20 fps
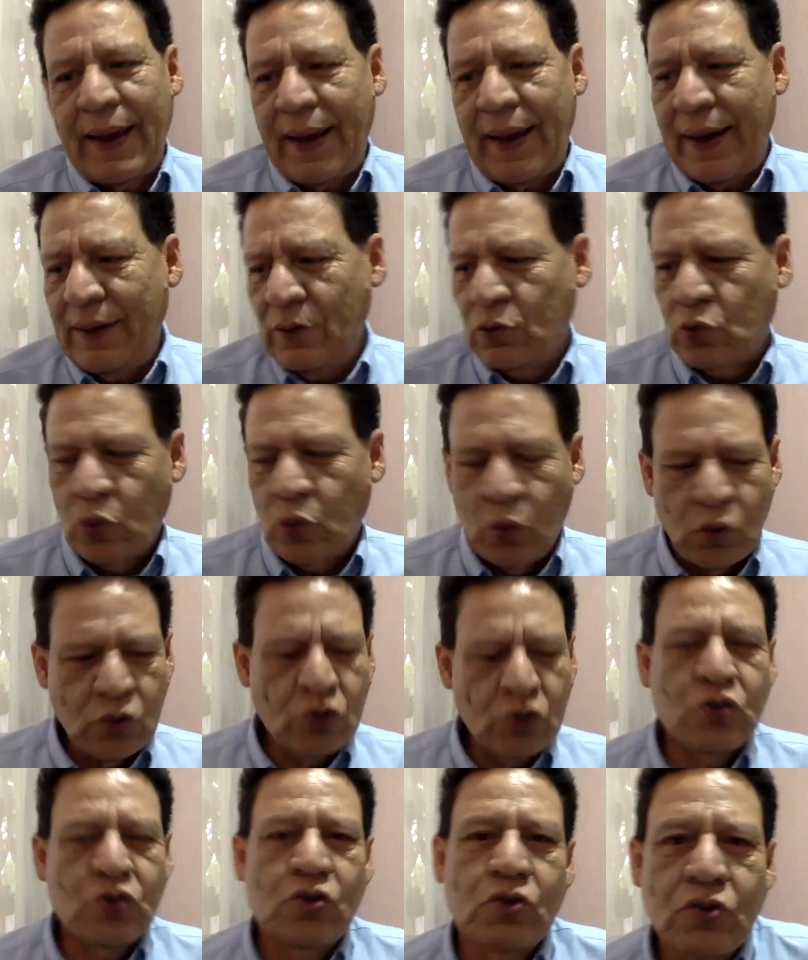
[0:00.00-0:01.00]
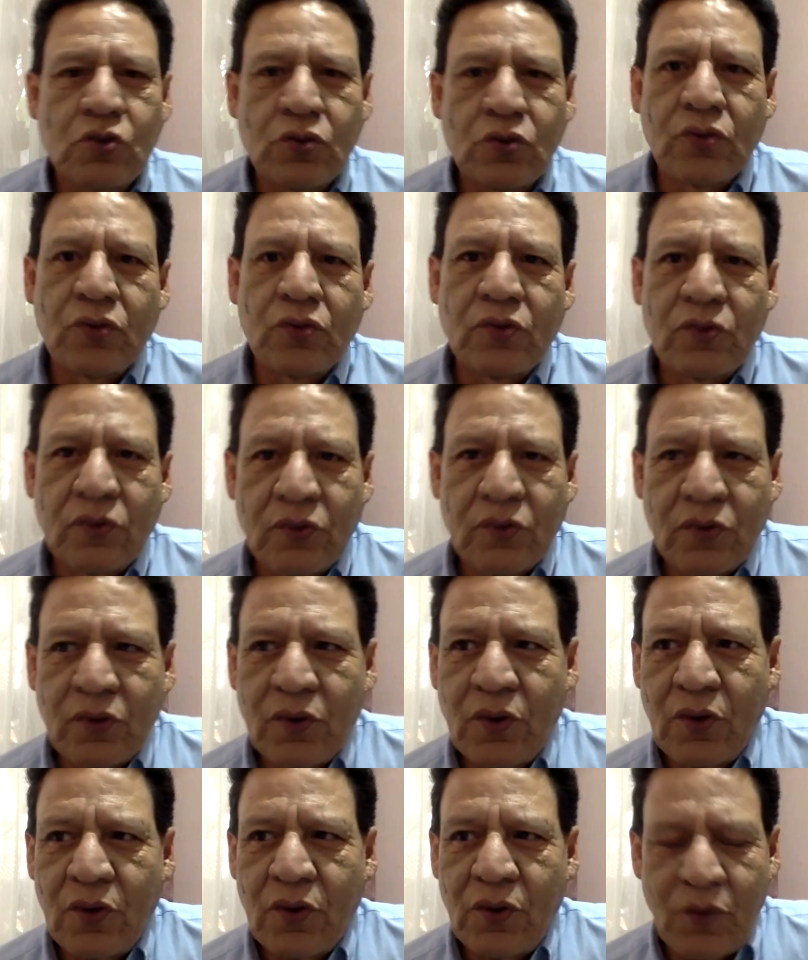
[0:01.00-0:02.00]
en, sus,
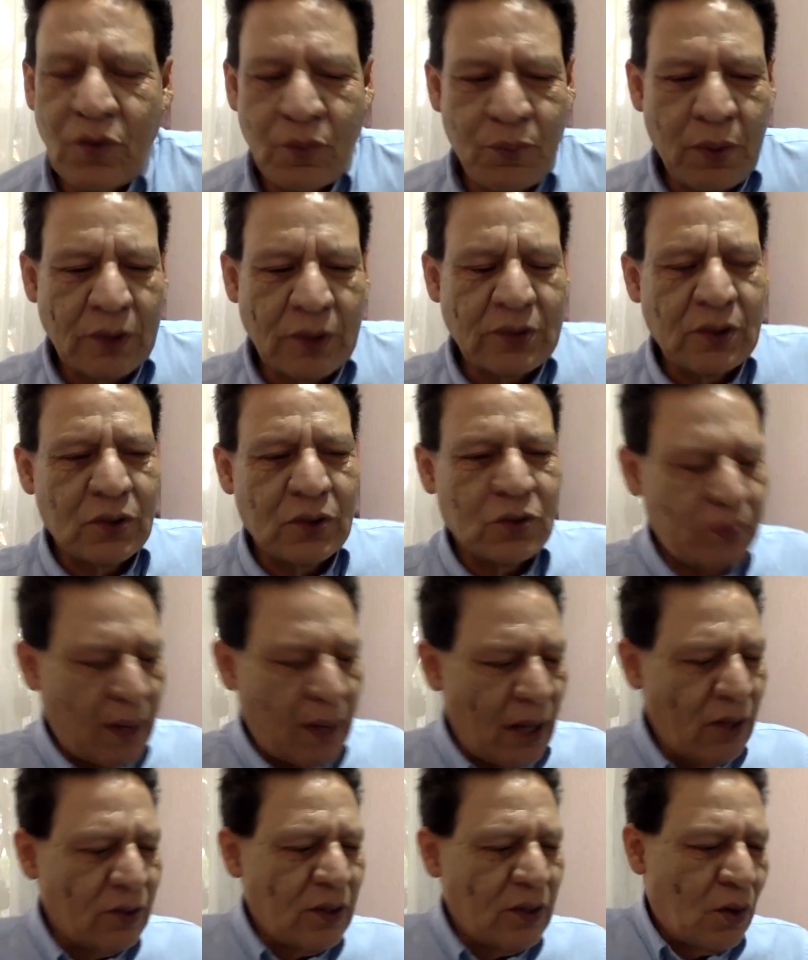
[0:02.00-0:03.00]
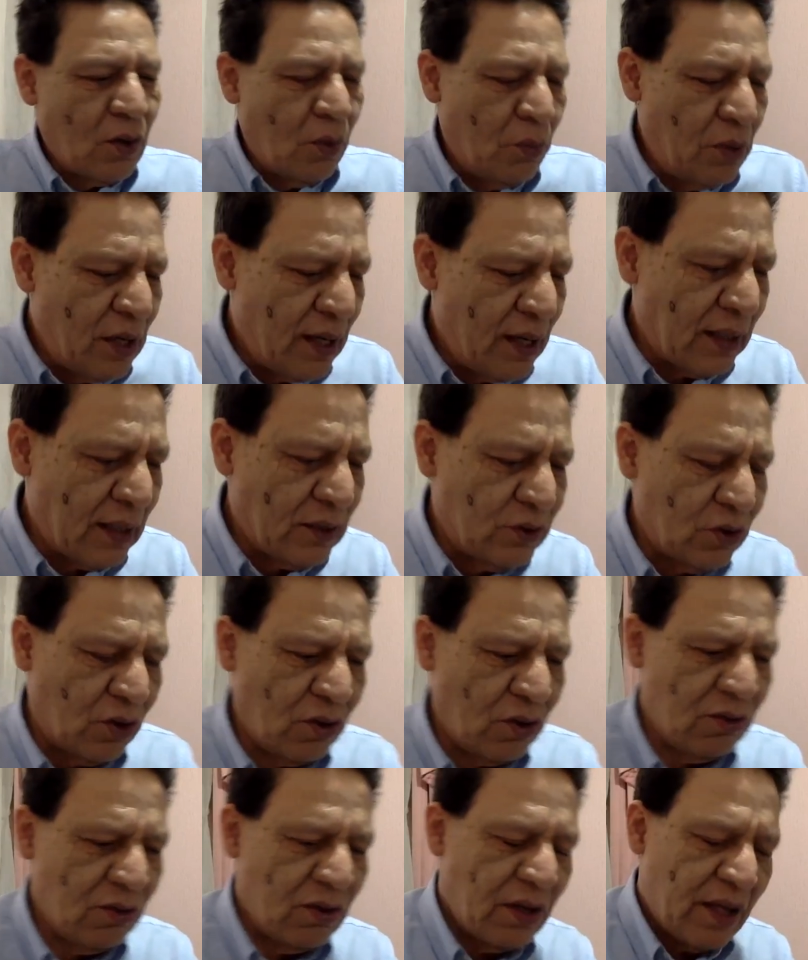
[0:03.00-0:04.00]
pues en sus medios de
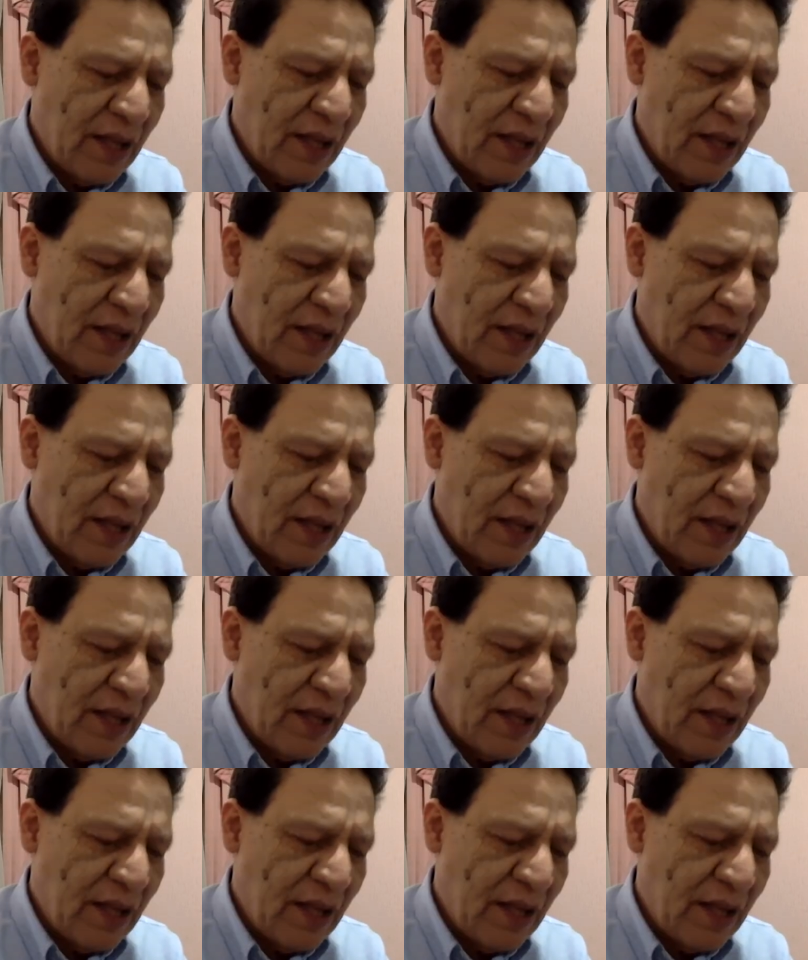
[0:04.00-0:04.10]
comunicación